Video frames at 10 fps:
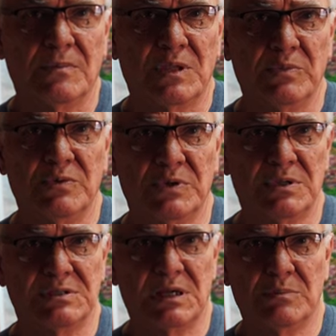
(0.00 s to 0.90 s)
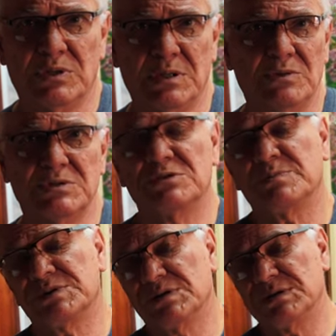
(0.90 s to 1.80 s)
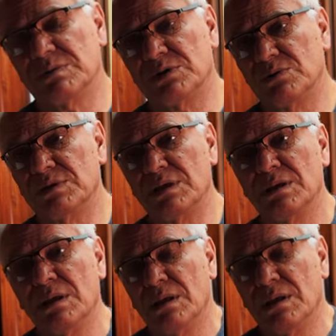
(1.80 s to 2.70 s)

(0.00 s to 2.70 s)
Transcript: Nie było nic darmo. Te ludzie, co przyjeżdżały tutaj,